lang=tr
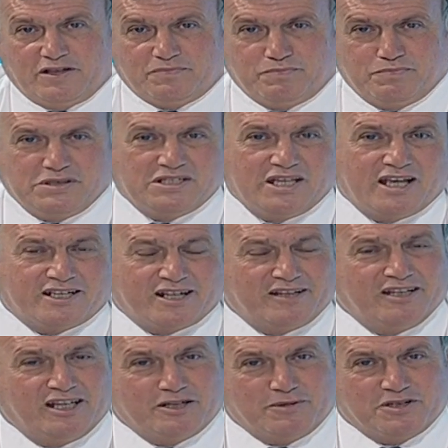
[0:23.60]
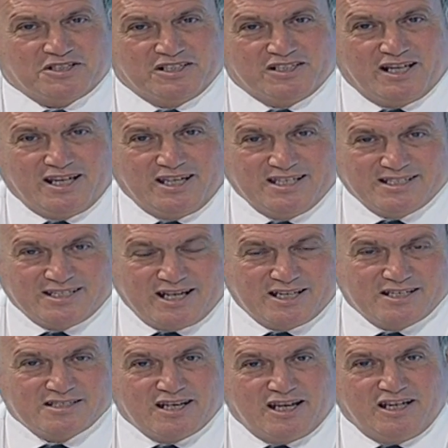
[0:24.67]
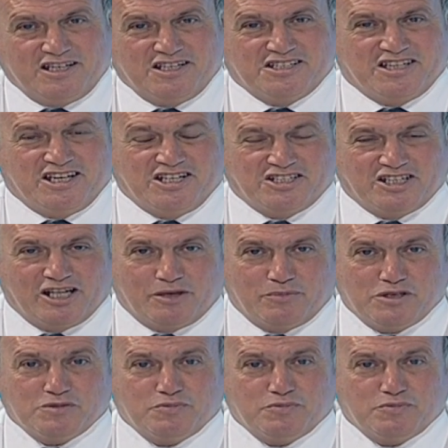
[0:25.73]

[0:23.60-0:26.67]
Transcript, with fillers: bizi ekranları başında izleyen sayın izleyicilerimiz